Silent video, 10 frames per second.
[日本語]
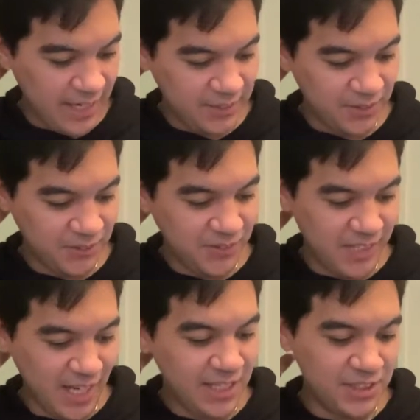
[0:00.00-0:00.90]
えー、その
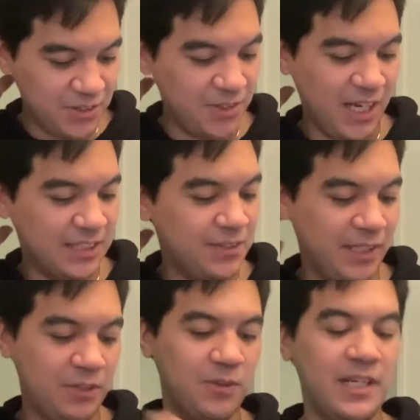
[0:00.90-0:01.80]
78
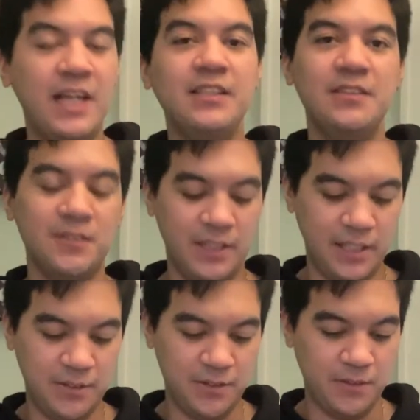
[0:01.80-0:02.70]
話、えっと、ガスの
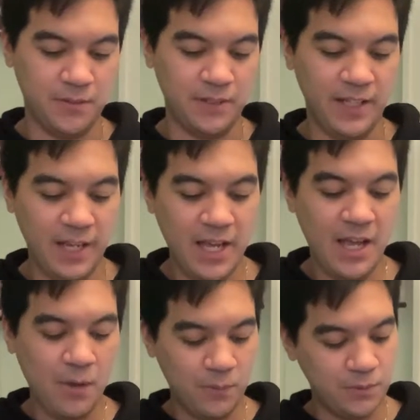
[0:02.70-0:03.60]
願いということでね、
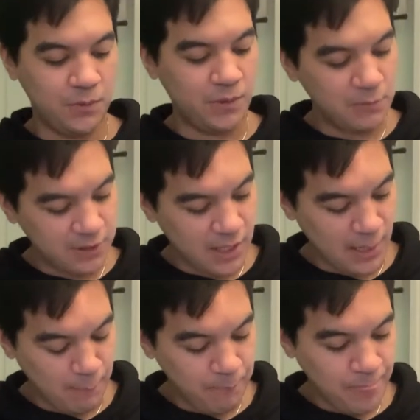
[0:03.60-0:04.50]
ほんとこれも
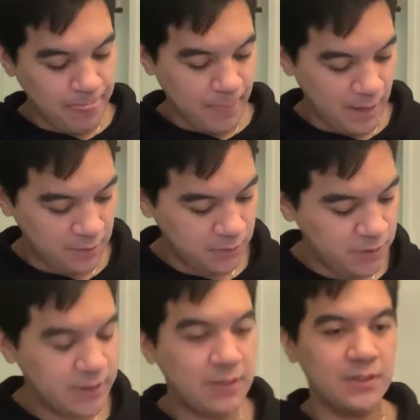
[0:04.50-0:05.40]
さ、あの、
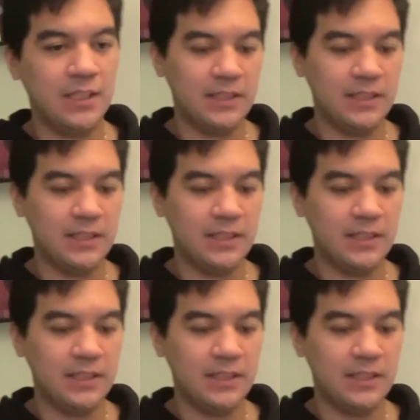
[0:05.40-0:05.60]
豊太郎さん